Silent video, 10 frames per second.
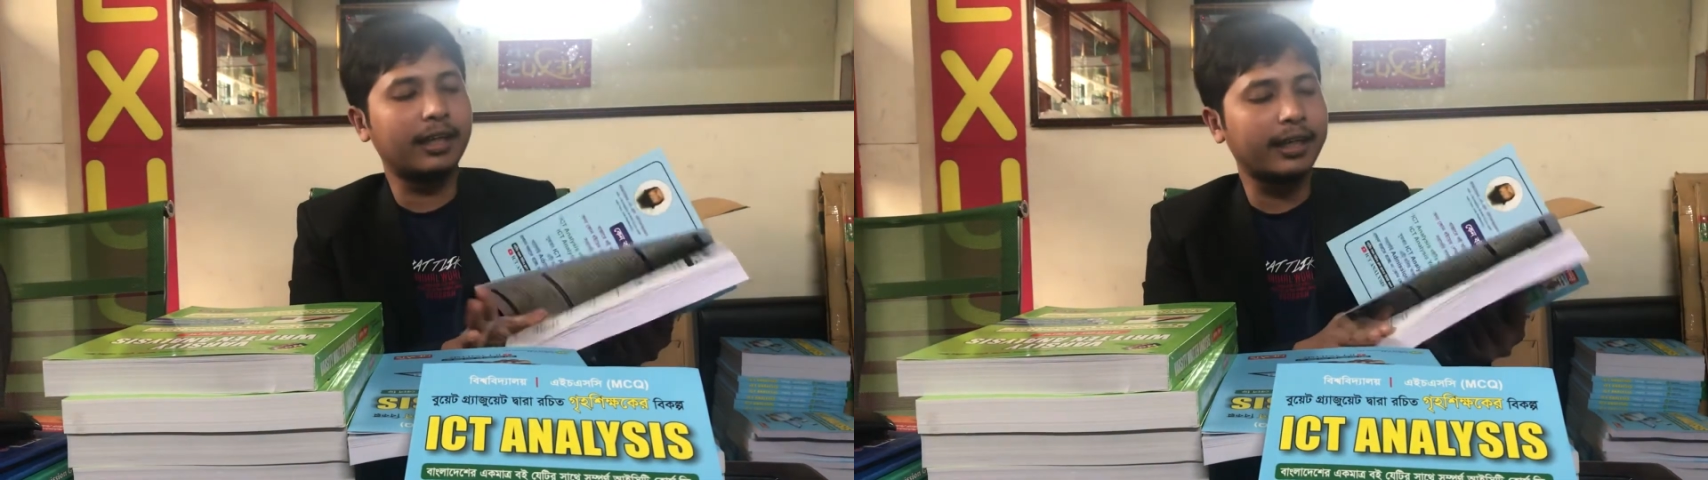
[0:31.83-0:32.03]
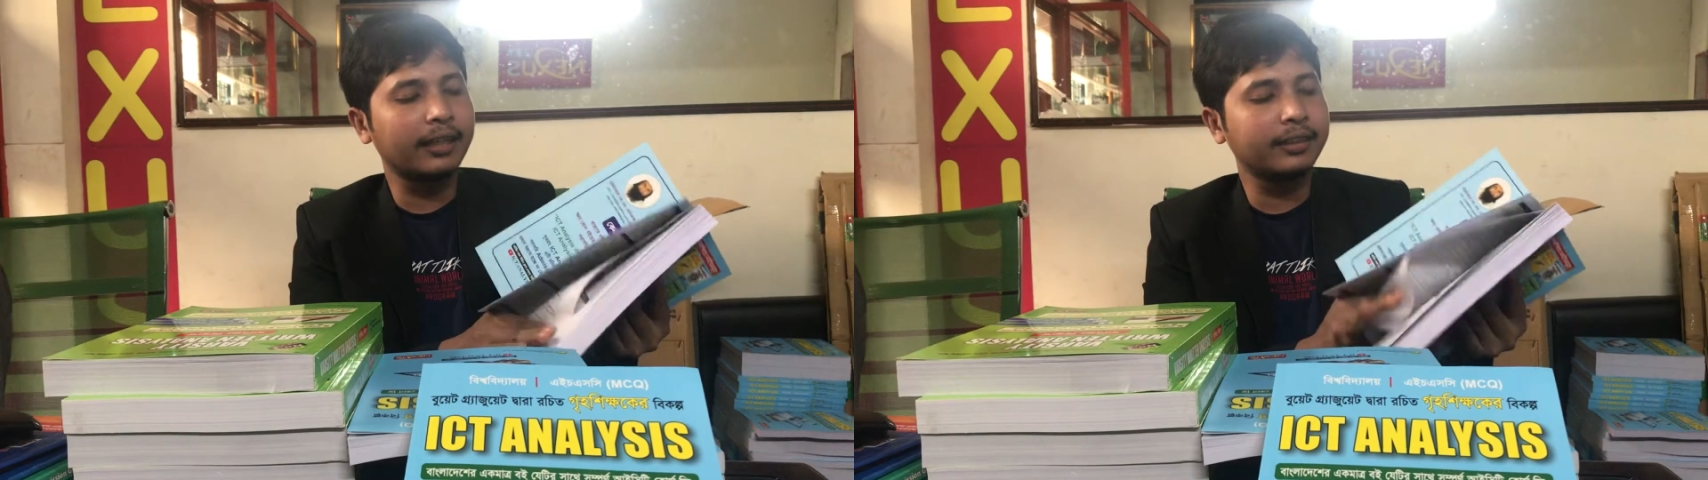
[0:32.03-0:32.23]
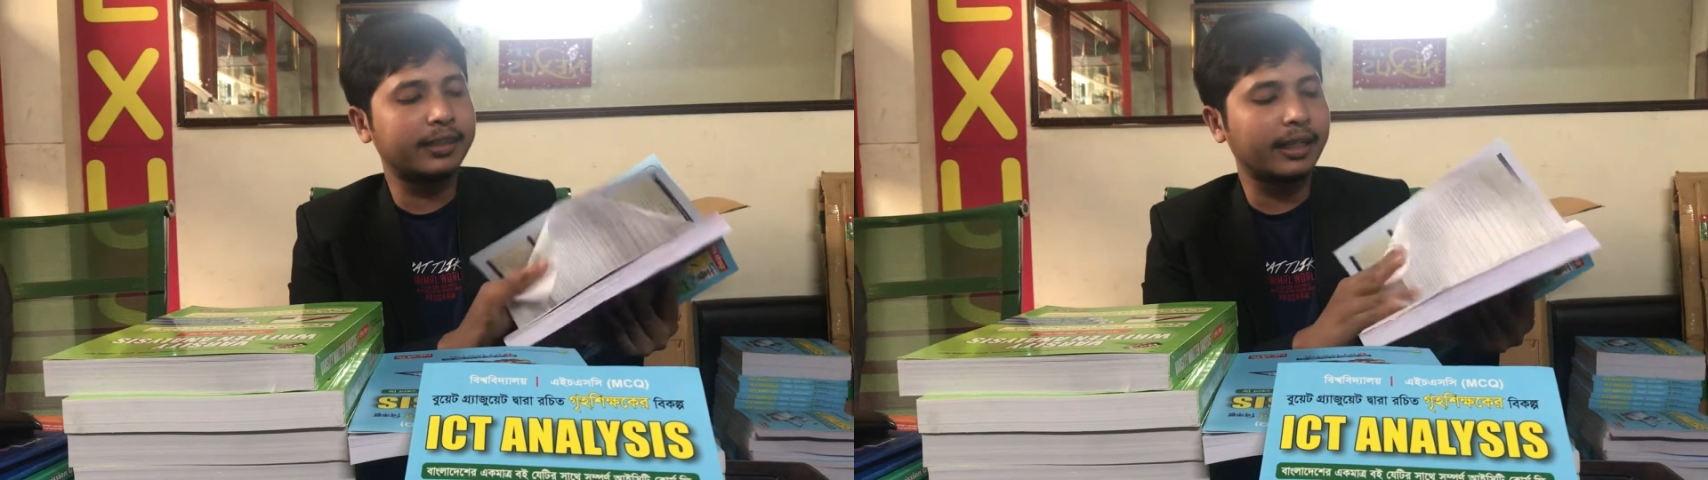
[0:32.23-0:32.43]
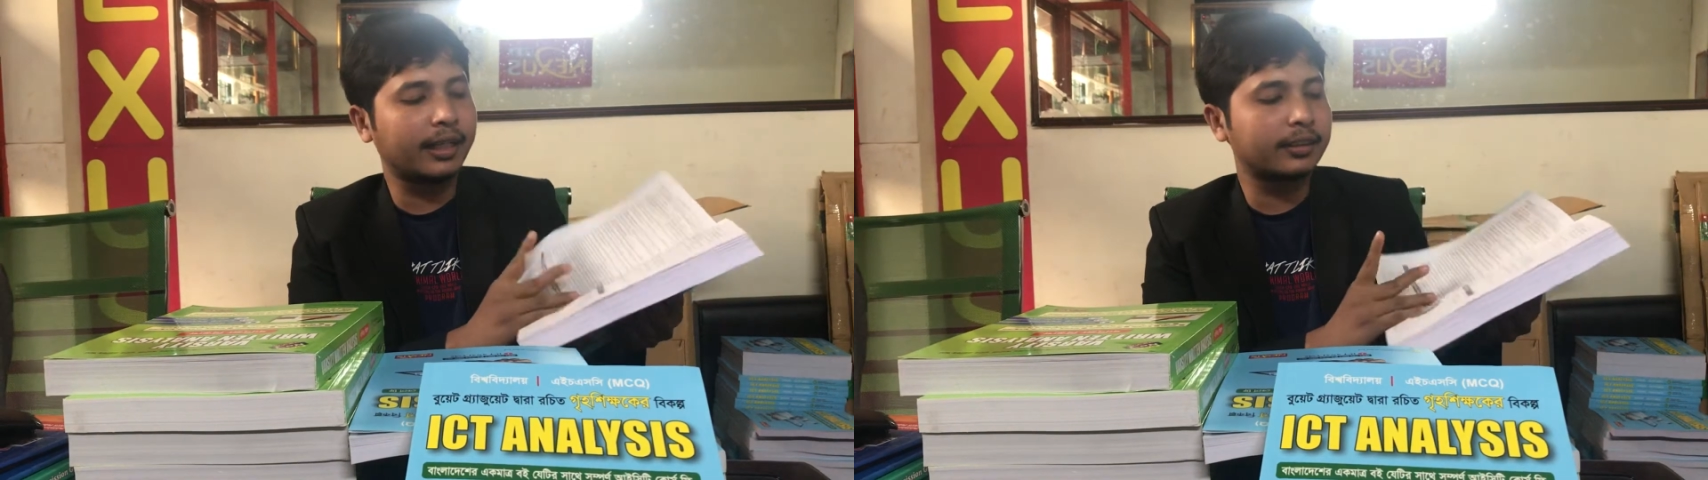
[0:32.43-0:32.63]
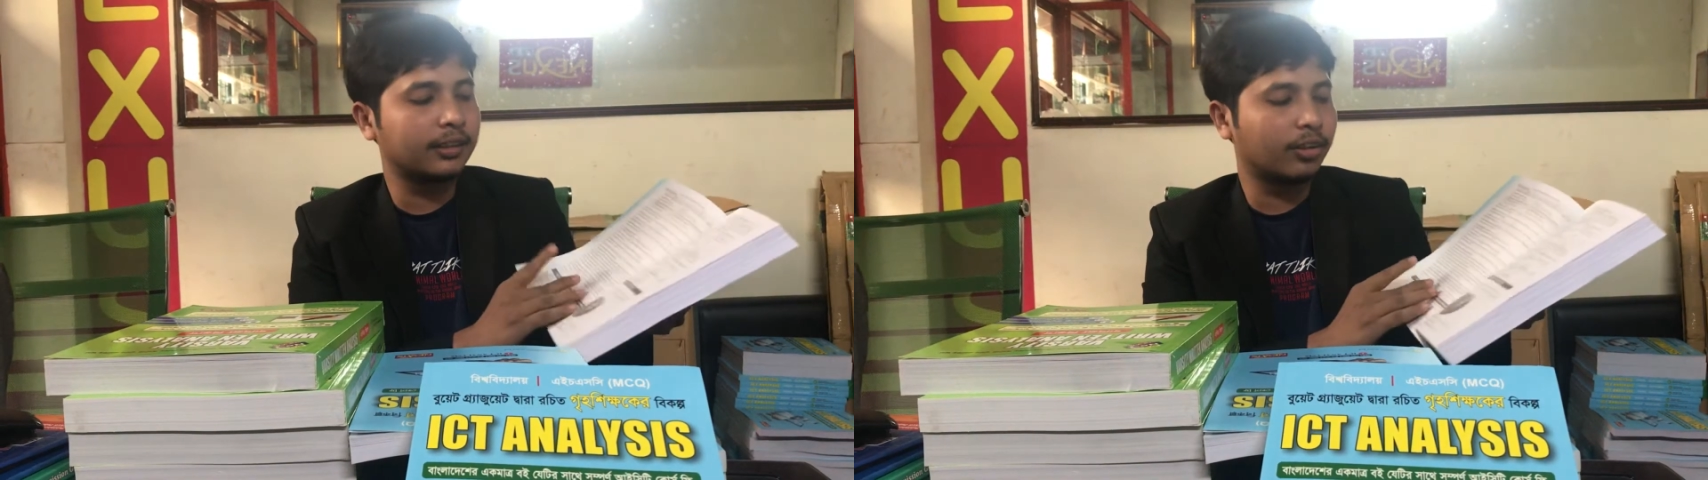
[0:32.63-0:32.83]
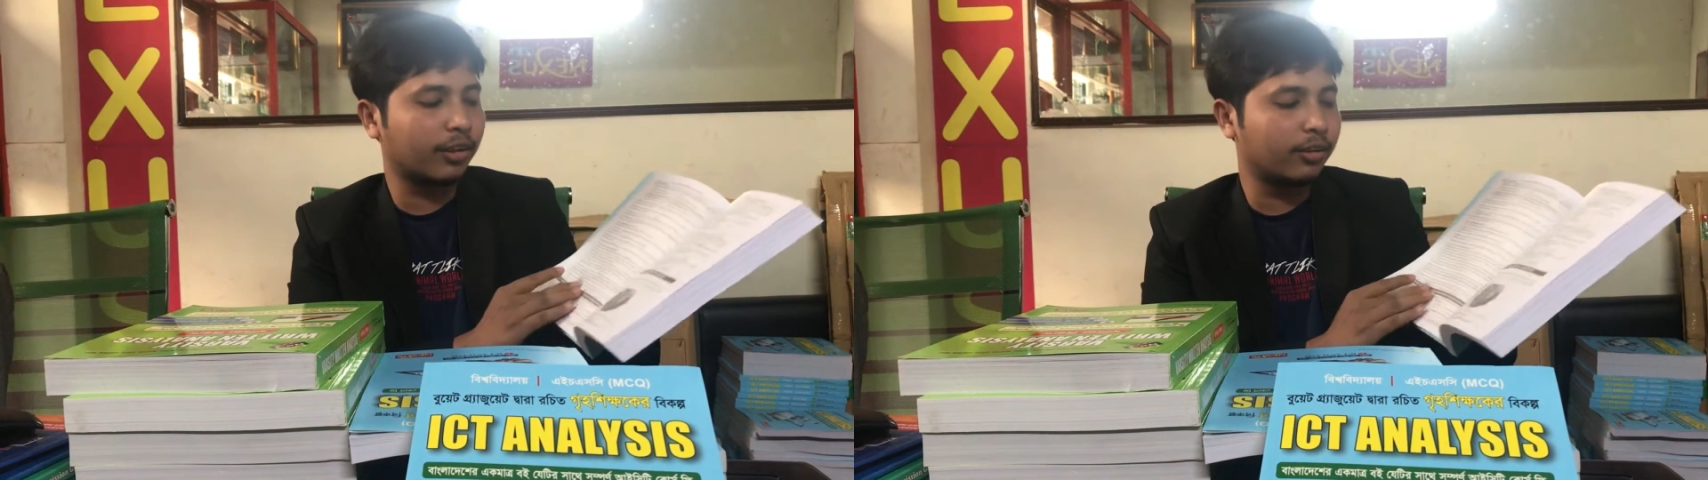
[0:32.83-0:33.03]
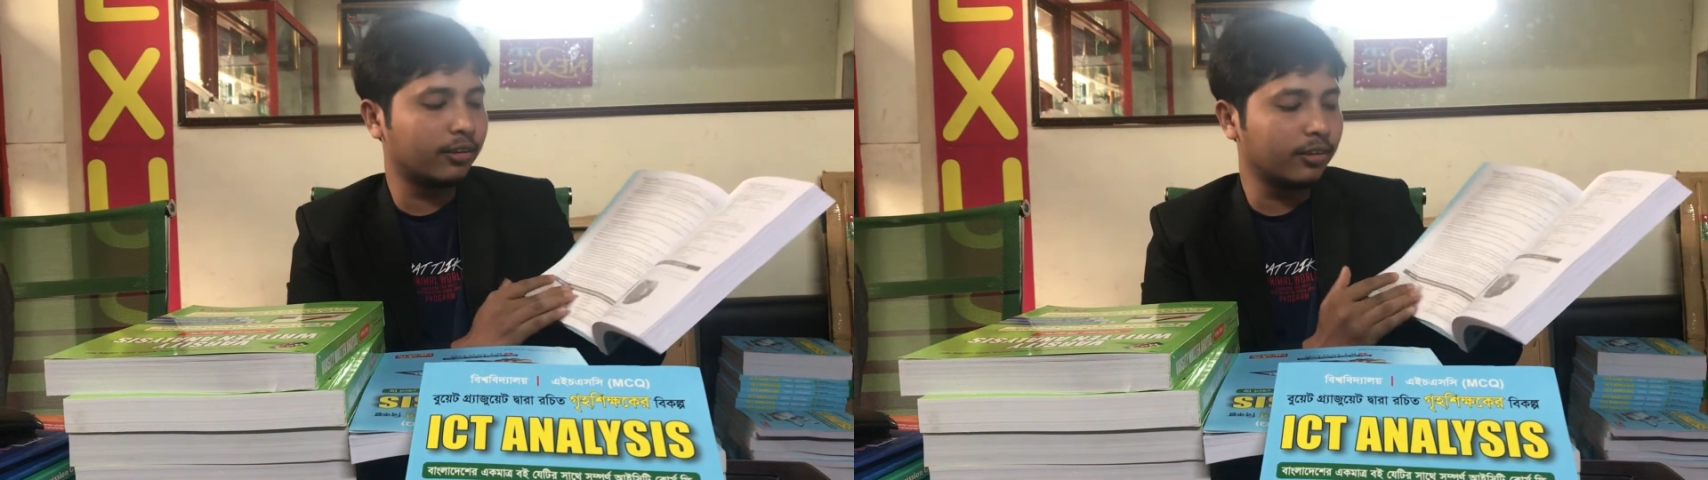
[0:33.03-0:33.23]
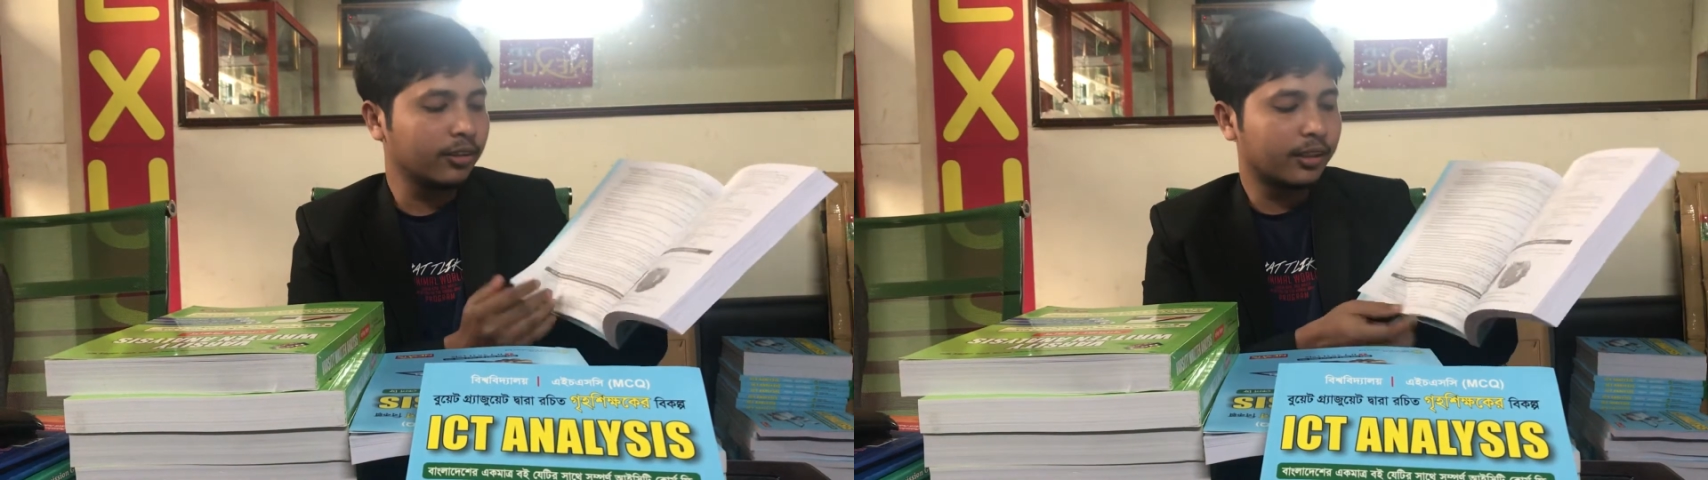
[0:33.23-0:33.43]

এখানে যে কাজটি করা হলো